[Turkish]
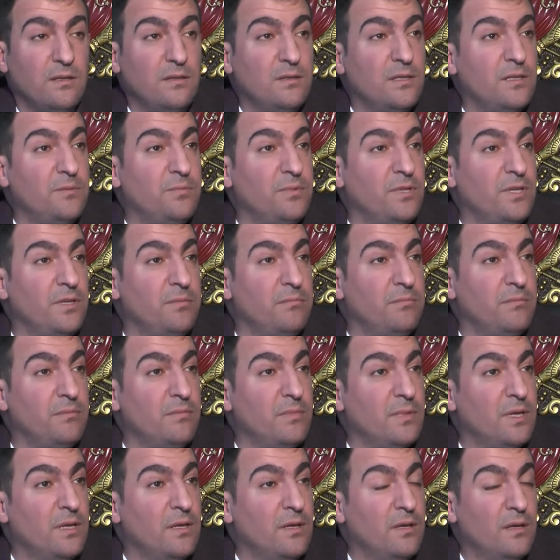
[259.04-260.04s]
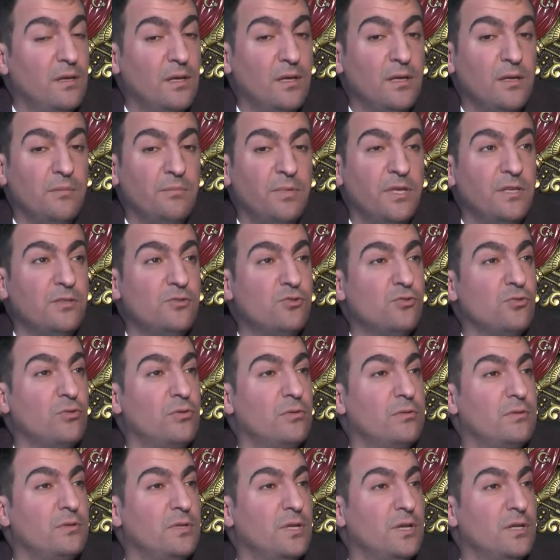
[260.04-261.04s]
ne bileyim e, bekçi
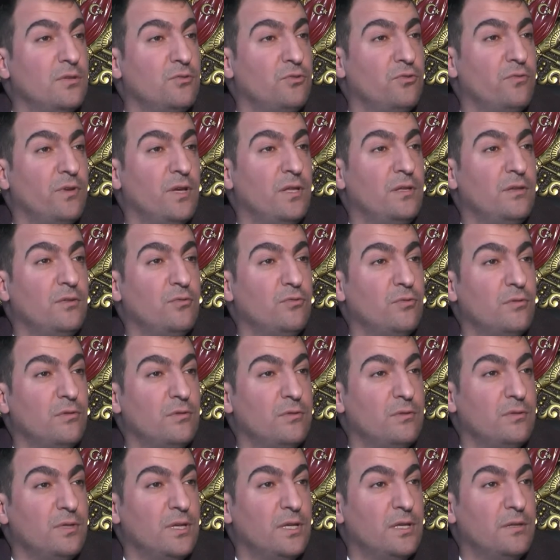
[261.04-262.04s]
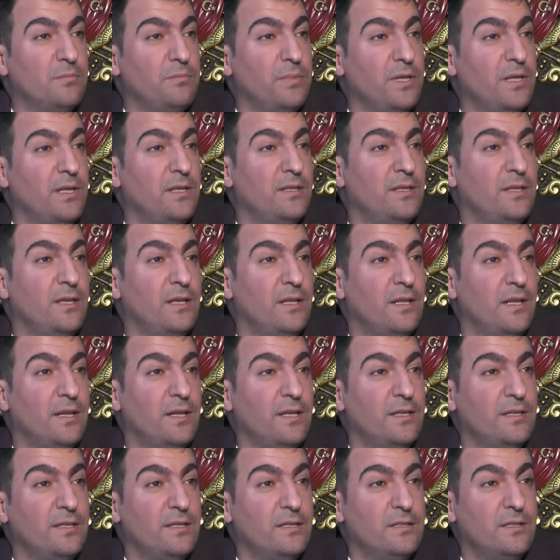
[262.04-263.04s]
oldular, güvenlik oldular,
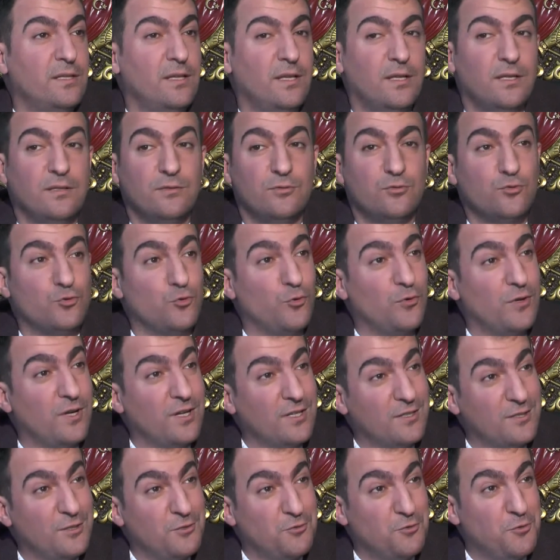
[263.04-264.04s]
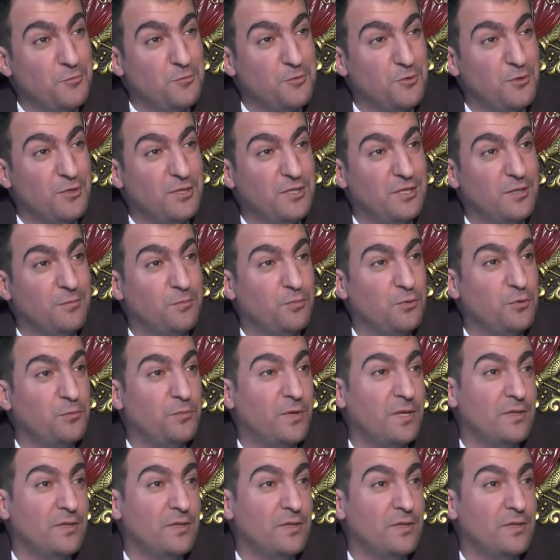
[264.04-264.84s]
belediyelere girdiler, sokakta çöpçülük yapıyor.